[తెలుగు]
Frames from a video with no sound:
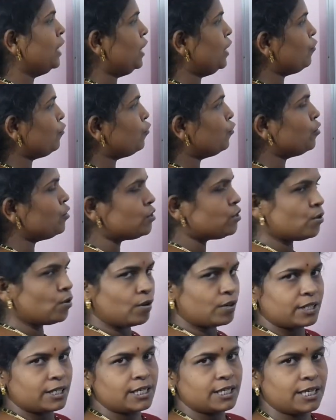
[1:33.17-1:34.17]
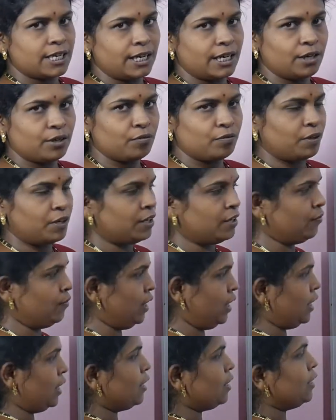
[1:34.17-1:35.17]
ఈ ఫుడ్ సోర్సెస్
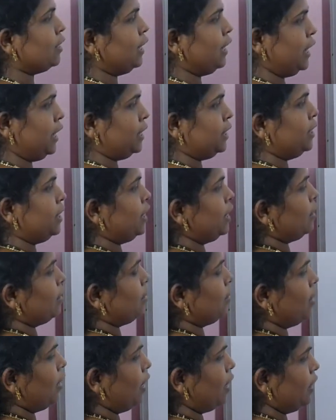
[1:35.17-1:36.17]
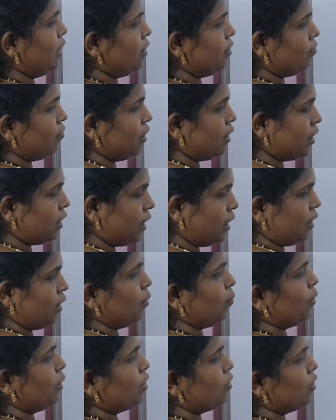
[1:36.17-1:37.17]
అనేటువంటివి ఏంటి అనేటువంటిది కనుక
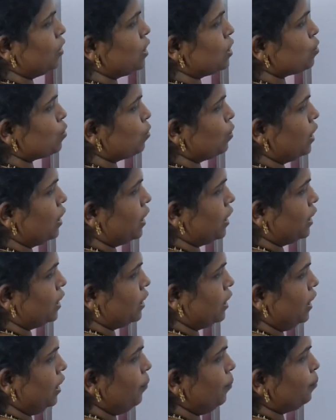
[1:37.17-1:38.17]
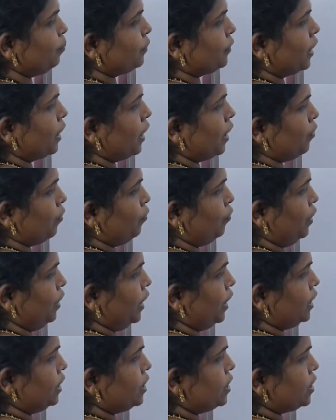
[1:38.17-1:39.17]
మనం తీసుకున్నట్టయితే
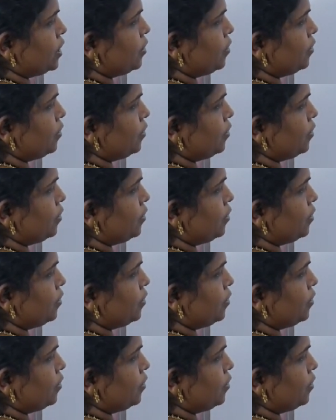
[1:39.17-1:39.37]
వీట్